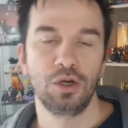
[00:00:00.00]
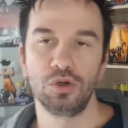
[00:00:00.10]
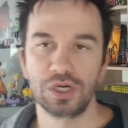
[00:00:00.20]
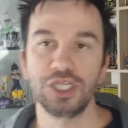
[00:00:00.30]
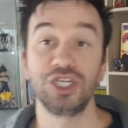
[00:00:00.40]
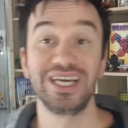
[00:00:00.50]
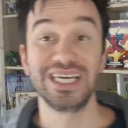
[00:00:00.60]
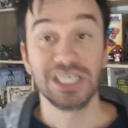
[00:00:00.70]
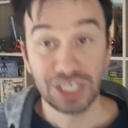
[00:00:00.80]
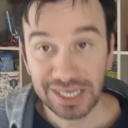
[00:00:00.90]
l'origine
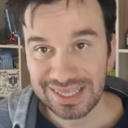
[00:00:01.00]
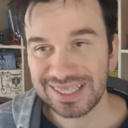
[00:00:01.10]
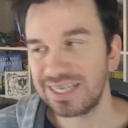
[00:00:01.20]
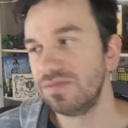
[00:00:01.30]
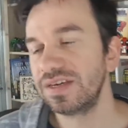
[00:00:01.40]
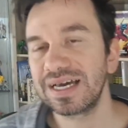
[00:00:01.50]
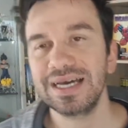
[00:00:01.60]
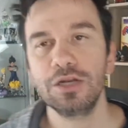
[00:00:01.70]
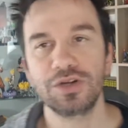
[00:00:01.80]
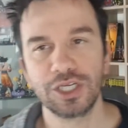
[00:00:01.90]
scientifica
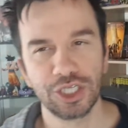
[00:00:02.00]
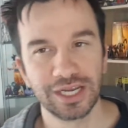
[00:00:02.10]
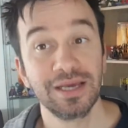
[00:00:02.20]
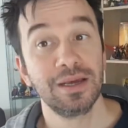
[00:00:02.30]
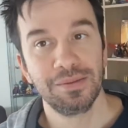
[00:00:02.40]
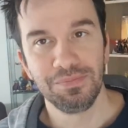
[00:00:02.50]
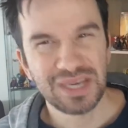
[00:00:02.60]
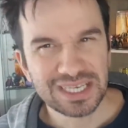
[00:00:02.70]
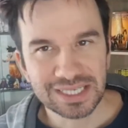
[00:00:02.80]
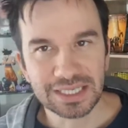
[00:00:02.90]
e l'origine
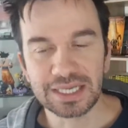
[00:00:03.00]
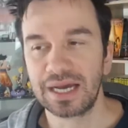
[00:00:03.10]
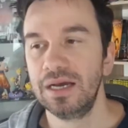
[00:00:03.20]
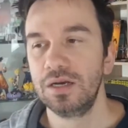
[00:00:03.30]
mistica,